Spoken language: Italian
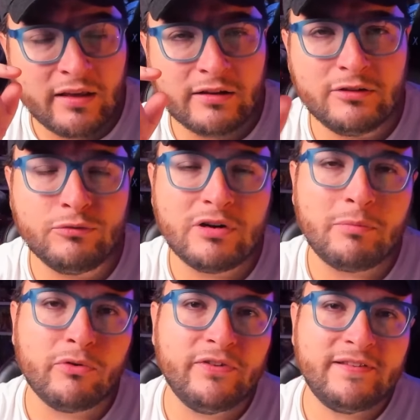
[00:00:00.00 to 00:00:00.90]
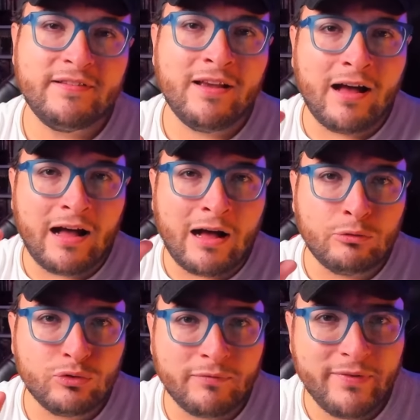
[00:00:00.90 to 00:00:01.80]
di una profezia
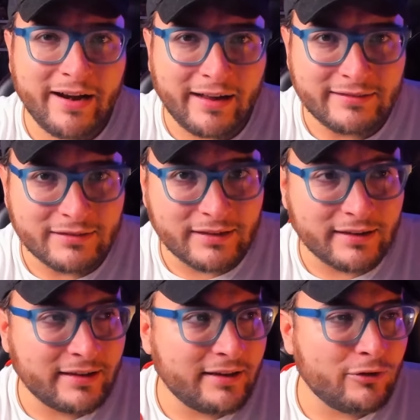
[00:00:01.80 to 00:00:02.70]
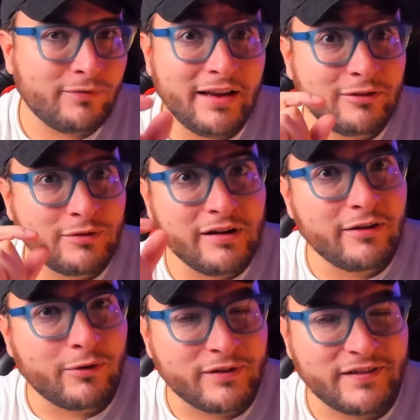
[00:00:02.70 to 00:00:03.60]
autoavverante, che io vedo delle
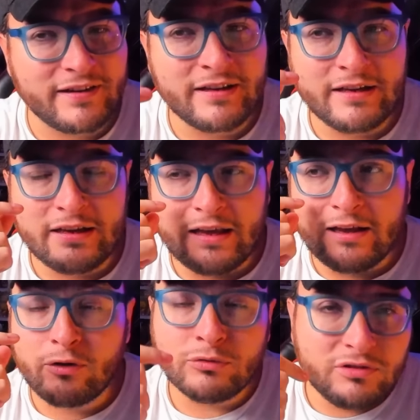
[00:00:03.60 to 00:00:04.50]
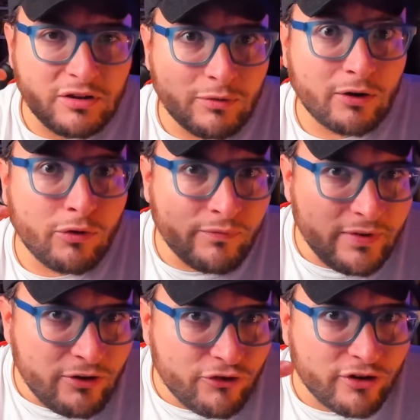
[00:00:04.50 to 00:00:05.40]
cose e continuo a
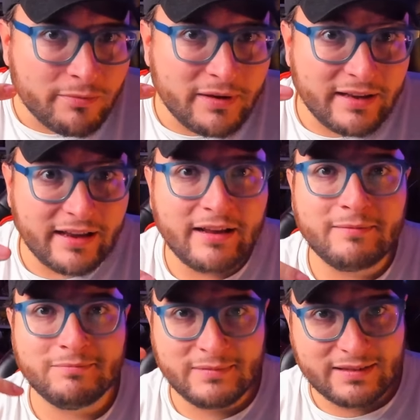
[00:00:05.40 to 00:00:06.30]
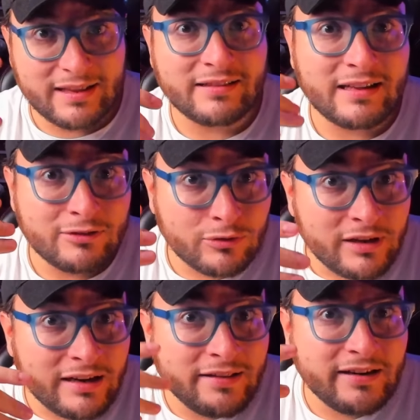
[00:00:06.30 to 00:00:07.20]
convincermi che sta andando
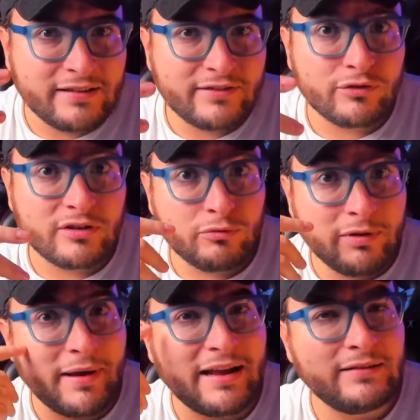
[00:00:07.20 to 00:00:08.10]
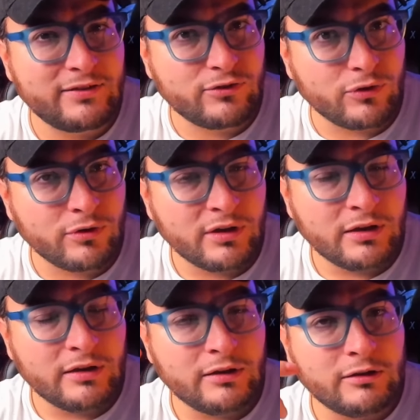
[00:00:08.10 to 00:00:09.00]
nella direzione dove penso
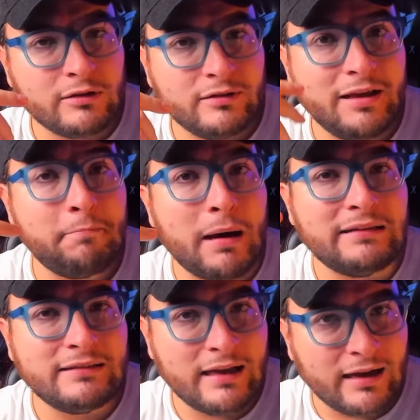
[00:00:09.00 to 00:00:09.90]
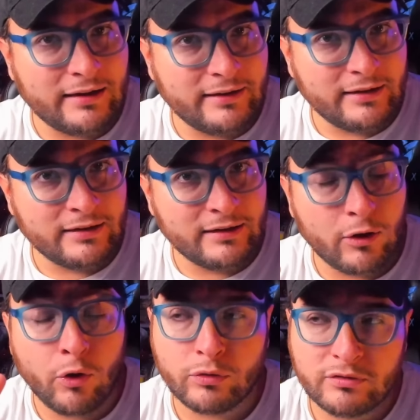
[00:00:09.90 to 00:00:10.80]
debba andare
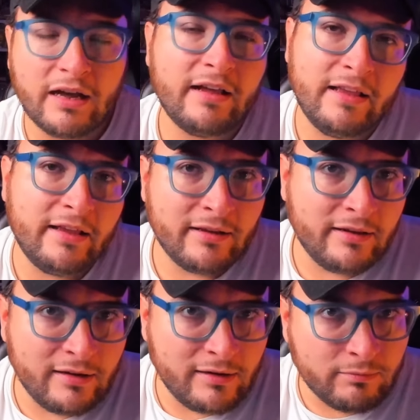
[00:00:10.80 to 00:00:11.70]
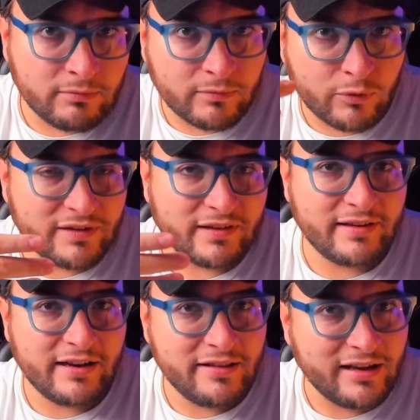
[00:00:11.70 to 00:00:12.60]
Oda e questa
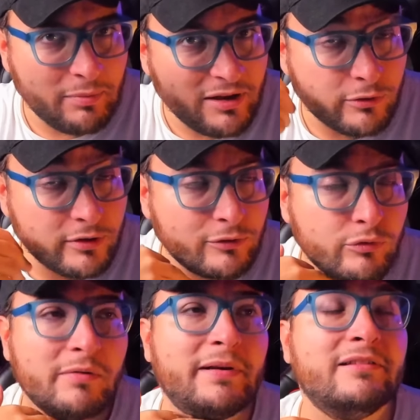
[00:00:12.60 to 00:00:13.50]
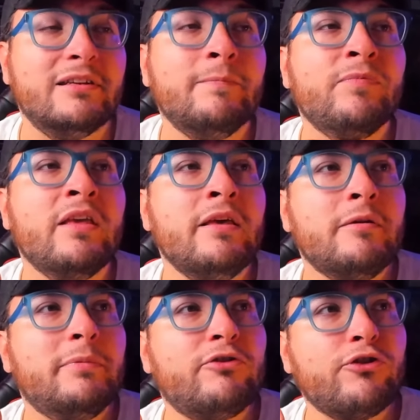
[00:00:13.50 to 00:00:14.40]
serie di capitoli naturalmente.
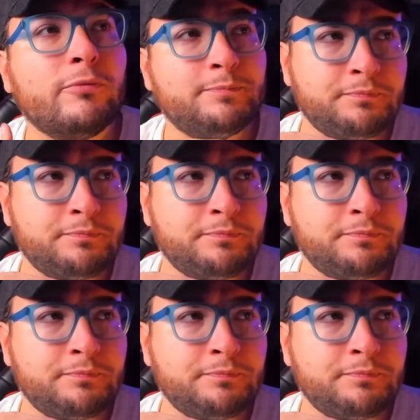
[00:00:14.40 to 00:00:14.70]
Perciò